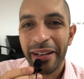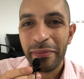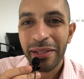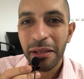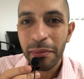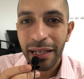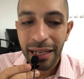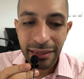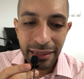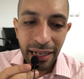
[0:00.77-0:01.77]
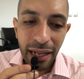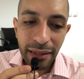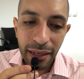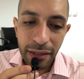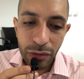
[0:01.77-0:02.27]
من ضمن الأسئلة هل
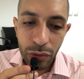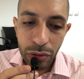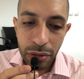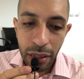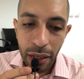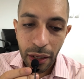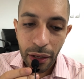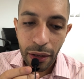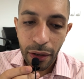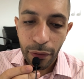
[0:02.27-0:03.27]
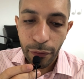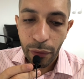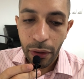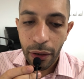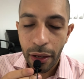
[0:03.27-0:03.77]
تخصص آه،
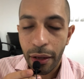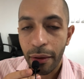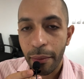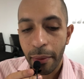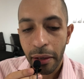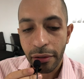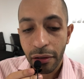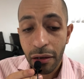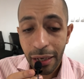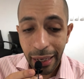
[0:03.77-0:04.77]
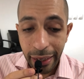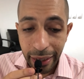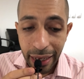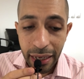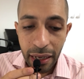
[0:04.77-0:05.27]
آه، التجارة
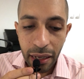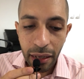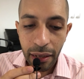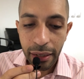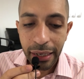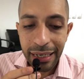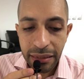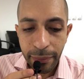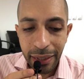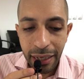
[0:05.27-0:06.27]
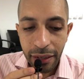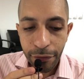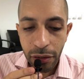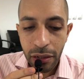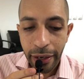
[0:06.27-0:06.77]
الخارجية ليه لازمة؟ أنا
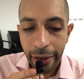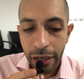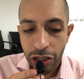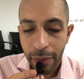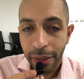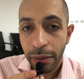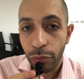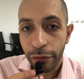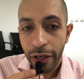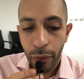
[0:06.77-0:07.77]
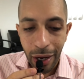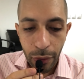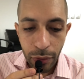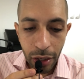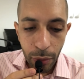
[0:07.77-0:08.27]
في تجارة إنجلش جامعة المنوفية
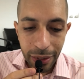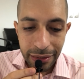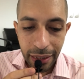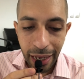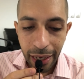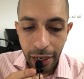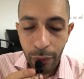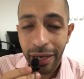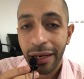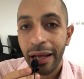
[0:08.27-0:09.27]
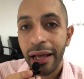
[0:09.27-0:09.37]
واحول له بإذن الله على حلوان